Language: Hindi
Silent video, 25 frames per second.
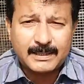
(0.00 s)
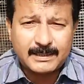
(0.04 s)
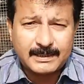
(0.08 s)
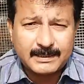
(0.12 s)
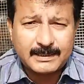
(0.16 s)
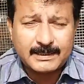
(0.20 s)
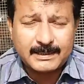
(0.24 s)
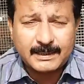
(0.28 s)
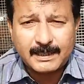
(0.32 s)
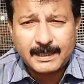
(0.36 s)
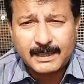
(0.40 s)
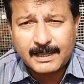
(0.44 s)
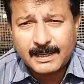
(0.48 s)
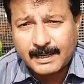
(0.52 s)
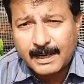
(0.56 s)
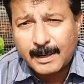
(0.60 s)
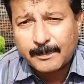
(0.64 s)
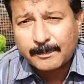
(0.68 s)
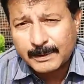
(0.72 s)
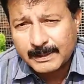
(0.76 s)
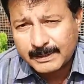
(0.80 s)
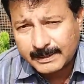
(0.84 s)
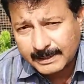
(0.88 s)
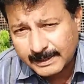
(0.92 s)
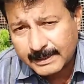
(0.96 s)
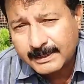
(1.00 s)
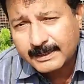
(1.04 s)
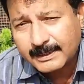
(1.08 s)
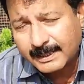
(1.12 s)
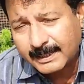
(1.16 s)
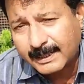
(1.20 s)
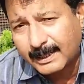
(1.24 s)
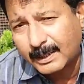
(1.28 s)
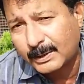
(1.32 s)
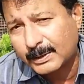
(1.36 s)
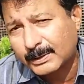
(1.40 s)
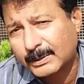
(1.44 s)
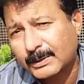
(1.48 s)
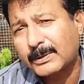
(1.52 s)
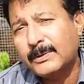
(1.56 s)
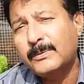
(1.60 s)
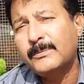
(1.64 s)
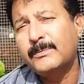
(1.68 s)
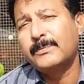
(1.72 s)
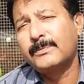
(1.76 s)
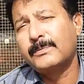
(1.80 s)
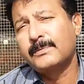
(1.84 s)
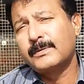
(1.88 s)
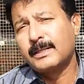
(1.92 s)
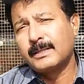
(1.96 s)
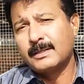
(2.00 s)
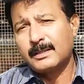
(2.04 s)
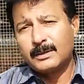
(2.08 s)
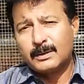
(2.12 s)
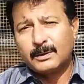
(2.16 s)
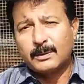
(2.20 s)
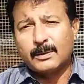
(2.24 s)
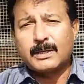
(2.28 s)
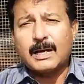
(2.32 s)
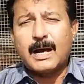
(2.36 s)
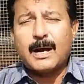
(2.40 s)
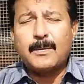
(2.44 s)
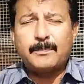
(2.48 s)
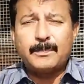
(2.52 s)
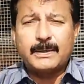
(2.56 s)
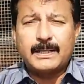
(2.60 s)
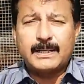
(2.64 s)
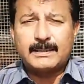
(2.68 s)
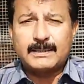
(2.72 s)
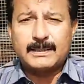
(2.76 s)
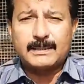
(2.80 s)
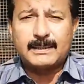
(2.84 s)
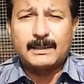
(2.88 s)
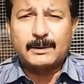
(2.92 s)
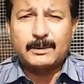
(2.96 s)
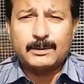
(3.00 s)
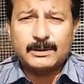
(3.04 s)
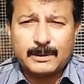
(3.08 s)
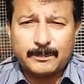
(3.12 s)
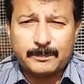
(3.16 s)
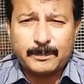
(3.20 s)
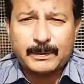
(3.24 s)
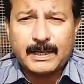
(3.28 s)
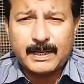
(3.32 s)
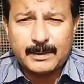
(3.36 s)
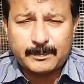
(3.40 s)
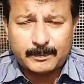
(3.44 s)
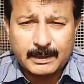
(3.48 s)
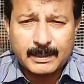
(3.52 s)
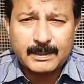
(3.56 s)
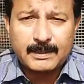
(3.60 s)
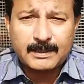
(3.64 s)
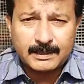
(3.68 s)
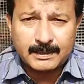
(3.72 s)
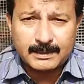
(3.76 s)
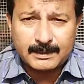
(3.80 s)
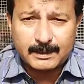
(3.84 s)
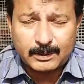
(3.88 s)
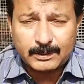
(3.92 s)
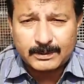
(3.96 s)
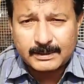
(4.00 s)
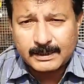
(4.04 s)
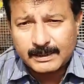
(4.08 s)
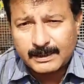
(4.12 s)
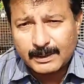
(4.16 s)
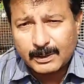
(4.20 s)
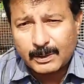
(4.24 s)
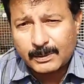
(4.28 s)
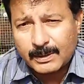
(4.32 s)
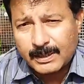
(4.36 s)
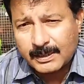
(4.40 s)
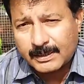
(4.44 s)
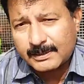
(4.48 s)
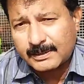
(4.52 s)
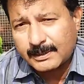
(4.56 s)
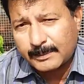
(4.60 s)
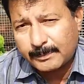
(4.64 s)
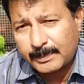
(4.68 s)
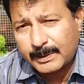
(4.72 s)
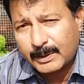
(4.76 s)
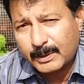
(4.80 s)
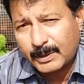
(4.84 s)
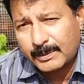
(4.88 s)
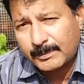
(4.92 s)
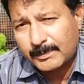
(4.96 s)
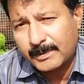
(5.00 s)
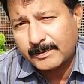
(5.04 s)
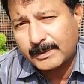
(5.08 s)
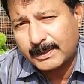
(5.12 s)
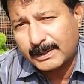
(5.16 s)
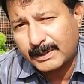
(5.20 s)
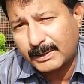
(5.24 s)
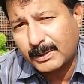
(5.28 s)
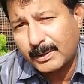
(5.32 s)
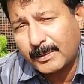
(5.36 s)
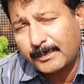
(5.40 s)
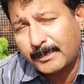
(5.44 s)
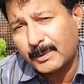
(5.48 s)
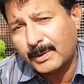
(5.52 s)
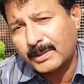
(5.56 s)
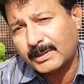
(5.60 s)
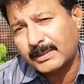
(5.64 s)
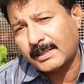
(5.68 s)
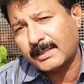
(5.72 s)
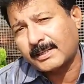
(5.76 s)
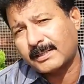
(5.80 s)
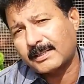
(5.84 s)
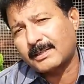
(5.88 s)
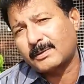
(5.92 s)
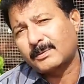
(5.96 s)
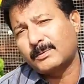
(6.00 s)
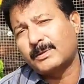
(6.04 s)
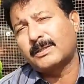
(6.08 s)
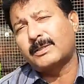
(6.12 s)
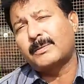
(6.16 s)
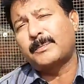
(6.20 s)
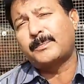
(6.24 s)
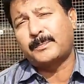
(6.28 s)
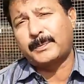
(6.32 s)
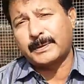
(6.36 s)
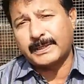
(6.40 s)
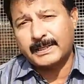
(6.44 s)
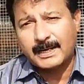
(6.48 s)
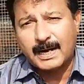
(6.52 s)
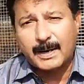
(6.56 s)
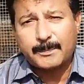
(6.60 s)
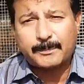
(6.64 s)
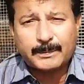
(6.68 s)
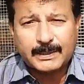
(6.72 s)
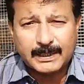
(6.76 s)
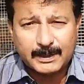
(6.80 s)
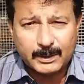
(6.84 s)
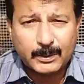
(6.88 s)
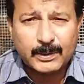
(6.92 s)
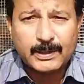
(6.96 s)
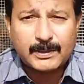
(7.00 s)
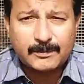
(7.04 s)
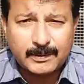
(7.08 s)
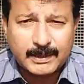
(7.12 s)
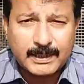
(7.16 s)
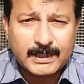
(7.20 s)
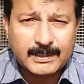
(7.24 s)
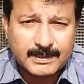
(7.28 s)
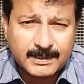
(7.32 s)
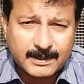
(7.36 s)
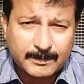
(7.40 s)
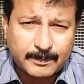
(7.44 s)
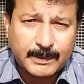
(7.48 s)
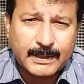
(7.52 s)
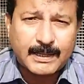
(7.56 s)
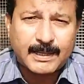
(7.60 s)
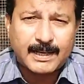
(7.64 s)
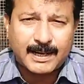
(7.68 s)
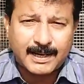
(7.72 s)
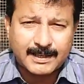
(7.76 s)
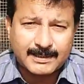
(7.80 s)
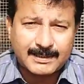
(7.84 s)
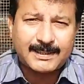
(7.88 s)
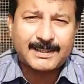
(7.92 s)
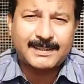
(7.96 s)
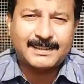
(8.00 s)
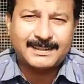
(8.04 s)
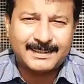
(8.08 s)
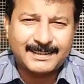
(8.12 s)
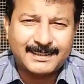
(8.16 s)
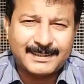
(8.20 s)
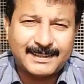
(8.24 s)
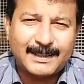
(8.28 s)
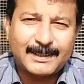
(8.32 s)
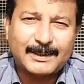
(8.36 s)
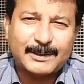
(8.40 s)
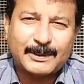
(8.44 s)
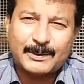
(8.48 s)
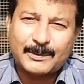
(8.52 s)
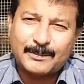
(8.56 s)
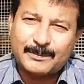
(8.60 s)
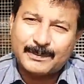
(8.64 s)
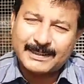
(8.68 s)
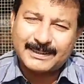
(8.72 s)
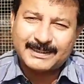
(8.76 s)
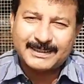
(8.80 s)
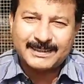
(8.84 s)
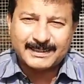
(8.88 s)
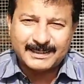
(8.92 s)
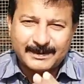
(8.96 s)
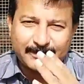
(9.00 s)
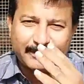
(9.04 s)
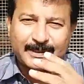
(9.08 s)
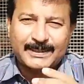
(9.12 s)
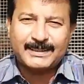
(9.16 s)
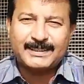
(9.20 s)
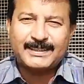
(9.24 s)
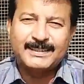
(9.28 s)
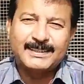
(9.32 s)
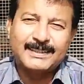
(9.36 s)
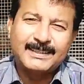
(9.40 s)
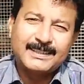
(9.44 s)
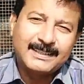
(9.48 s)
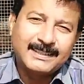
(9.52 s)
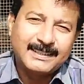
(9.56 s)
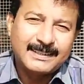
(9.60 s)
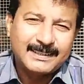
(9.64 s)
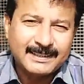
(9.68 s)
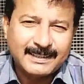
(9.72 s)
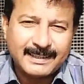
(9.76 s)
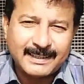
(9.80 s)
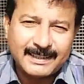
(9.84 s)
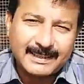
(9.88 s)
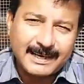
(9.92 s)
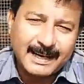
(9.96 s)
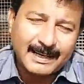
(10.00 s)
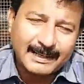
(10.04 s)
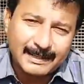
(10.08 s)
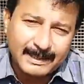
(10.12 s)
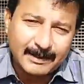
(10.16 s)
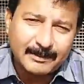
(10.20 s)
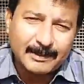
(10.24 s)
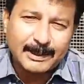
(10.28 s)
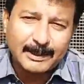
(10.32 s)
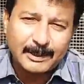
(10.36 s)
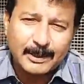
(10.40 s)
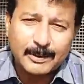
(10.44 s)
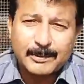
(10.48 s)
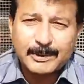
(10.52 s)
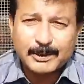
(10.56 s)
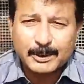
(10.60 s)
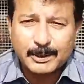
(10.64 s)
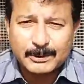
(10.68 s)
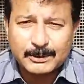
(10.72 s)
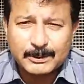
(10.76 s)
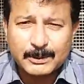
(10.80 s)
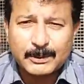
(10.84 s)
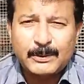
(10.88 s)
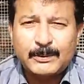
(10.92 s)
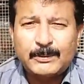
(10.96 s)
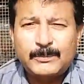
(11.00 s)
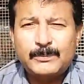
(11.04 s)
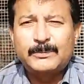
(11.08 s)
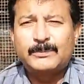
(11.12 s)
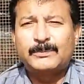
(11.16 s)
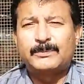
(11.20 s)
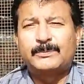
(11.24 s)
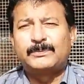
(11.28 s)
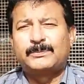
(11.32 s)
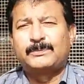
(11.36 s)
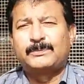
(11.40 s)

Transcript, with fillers: कर लीजिएगा अगर आपने नहीं करा हो तो क्योंकि तो आप मेरे चैनल को सब्सक्राइब कर लेंगे तो उससे ये होगा कि जब भी कोई मैं वीडियो अपलोड करा करूँगा तो फिर आपके नोटिफिकेशन पर आ जाए करेगा तो मिलते हैं फिर एक अगले वीडियो में दोस्तों